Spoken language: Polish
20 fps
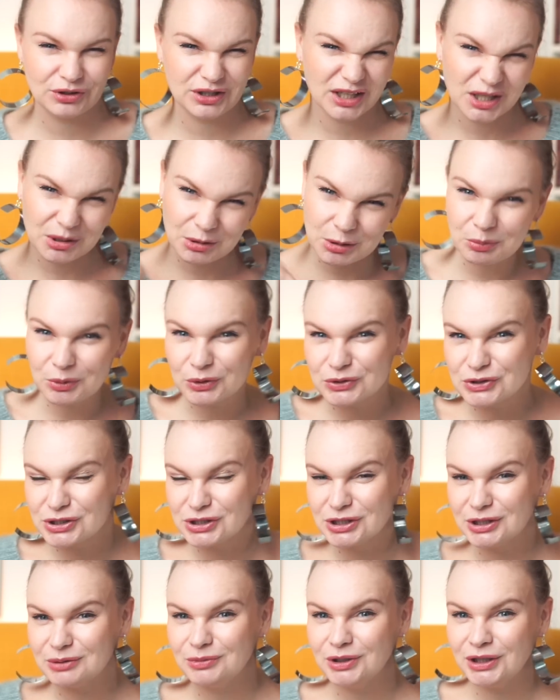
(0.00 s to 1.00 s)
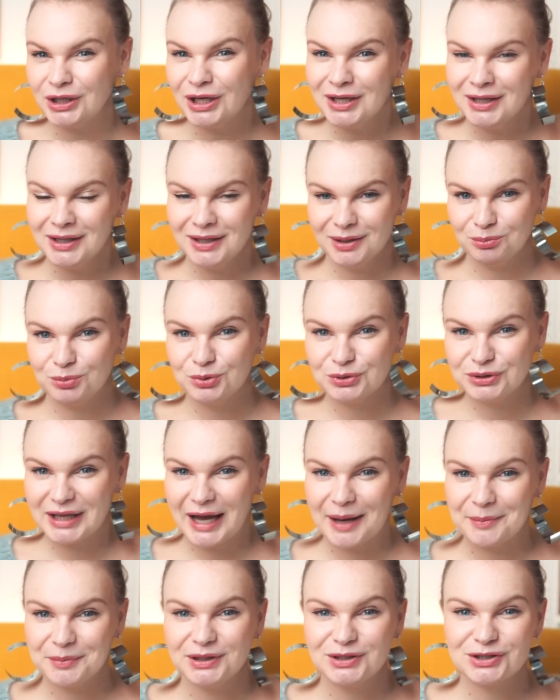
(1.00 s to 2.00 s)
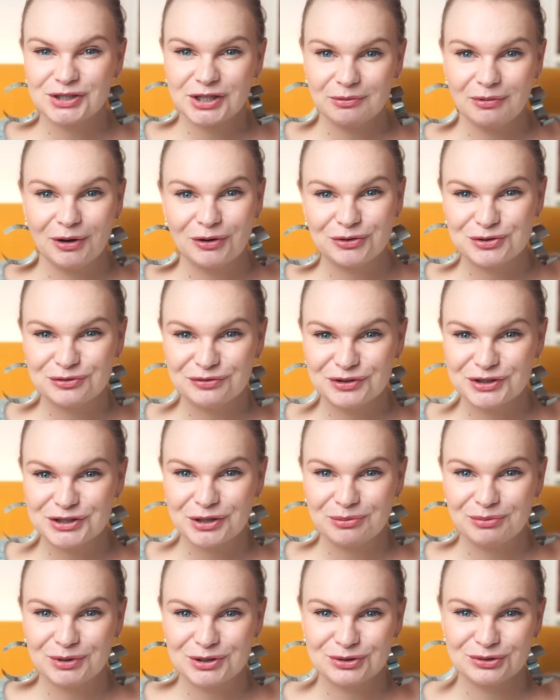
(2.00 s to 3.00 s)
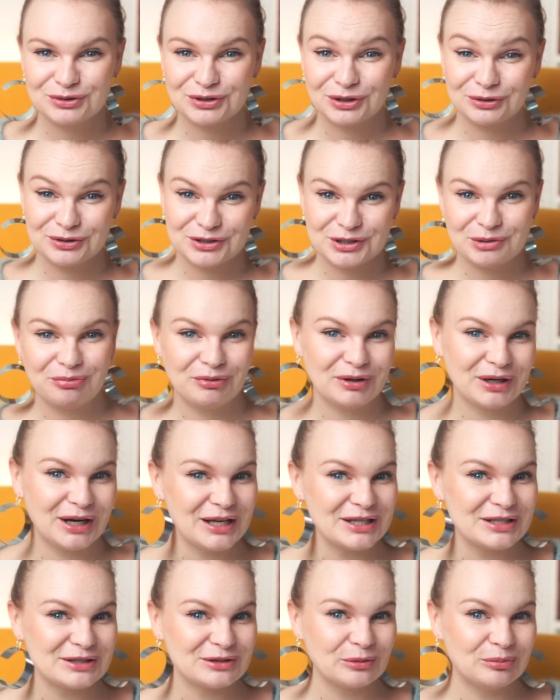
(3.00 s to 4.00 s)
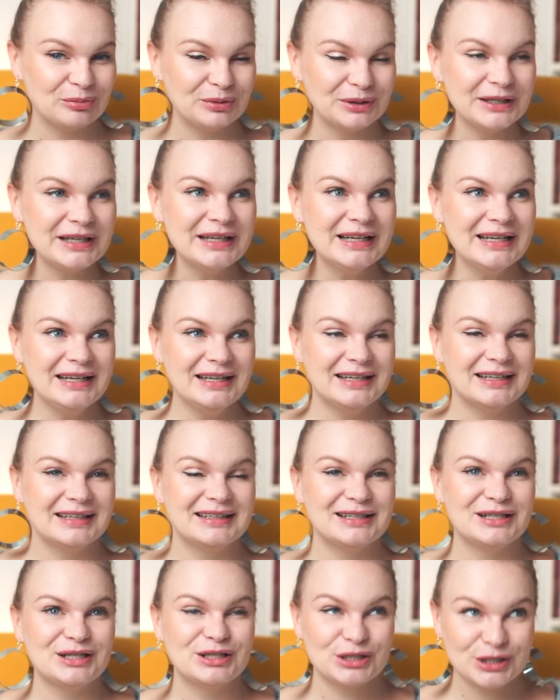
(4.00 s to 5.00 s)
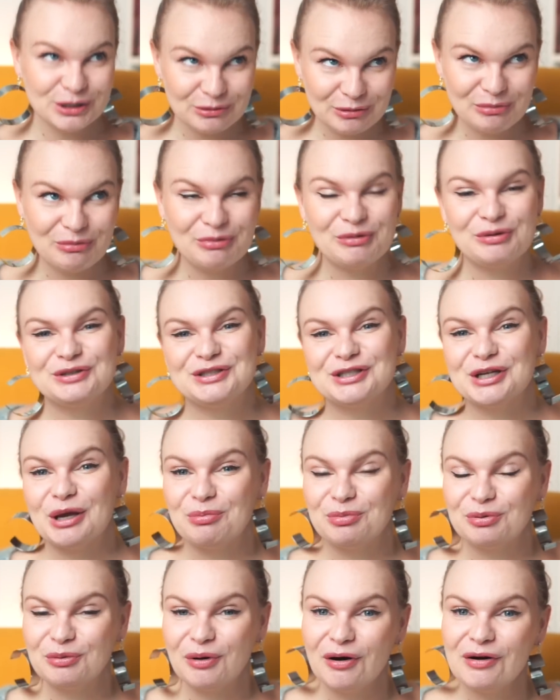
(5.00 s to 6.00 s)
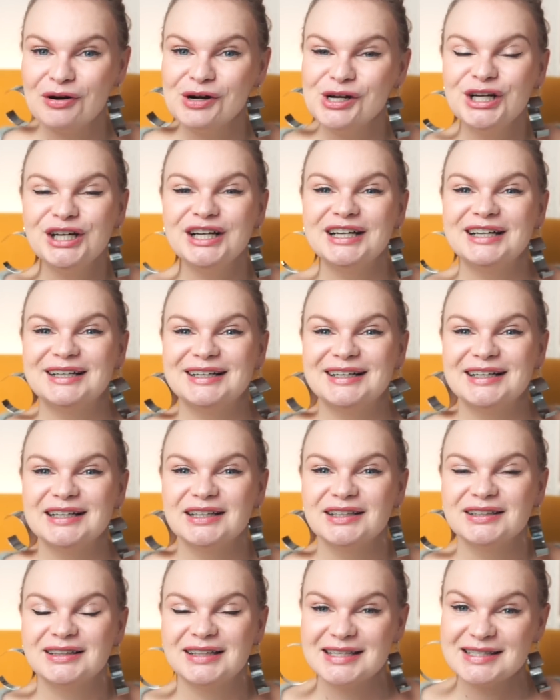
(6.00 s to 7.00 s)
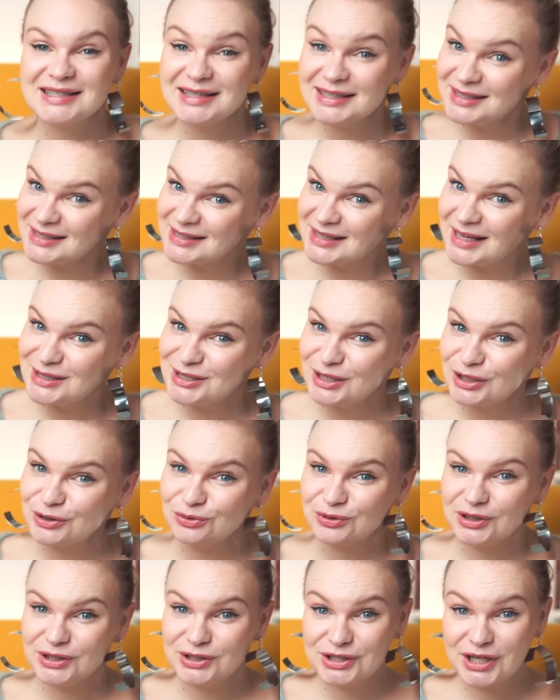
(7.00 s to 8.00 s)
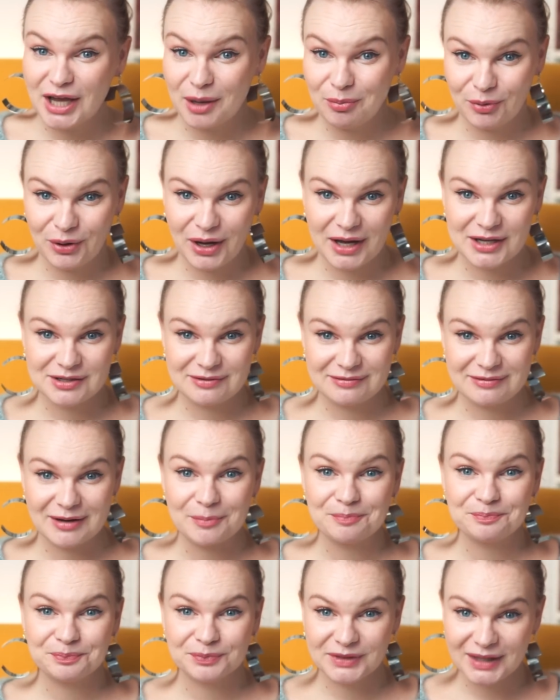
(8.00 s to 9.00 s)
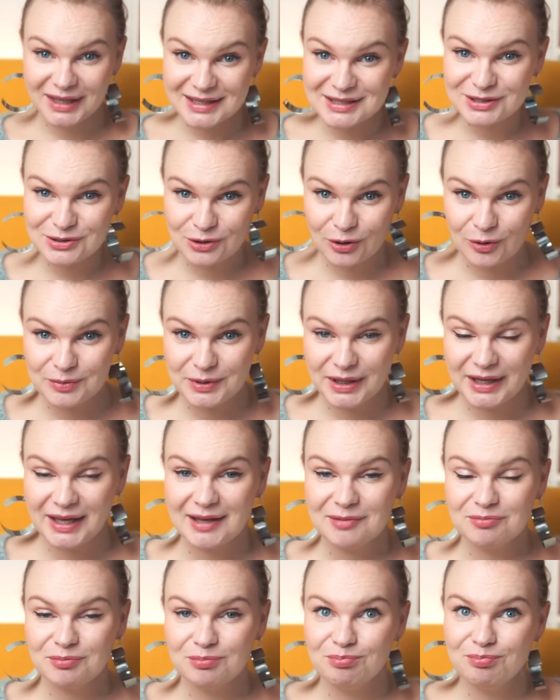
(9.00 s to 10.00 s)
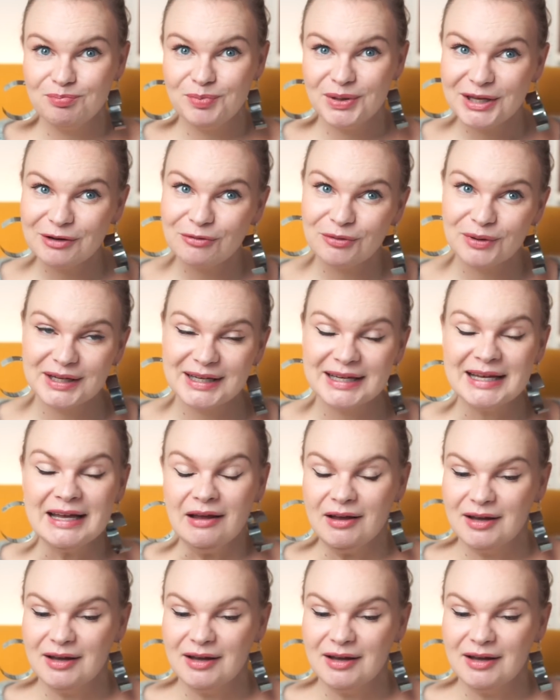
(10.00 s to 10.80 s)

i takimi mocnymi butami. Trzeba oczywiście mieć do tego ciepłe rajstopy, e, żeby było ciepło. Te stylizacje, które dzisiaj pokażę Wam na sobie, były